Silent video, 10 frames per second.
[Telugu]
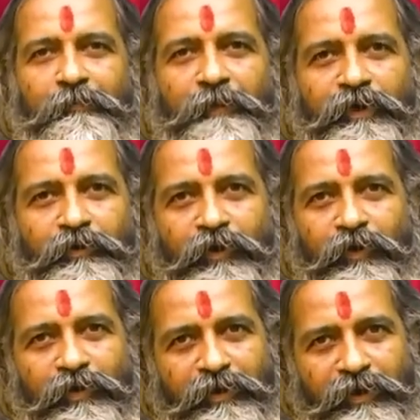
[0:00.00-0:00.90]
మనకు
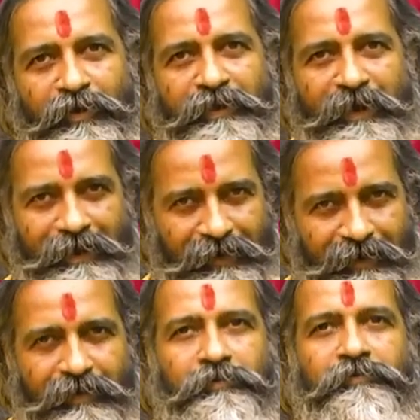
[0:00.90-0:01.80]
లోకంలో
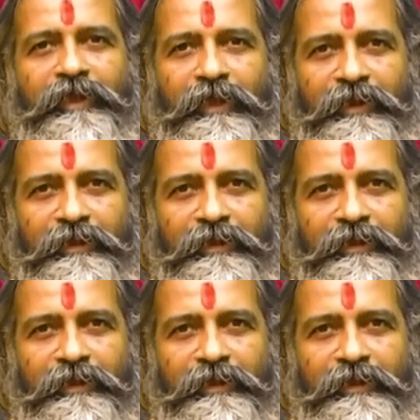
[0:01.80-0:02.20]
ఎక్కడా కూడా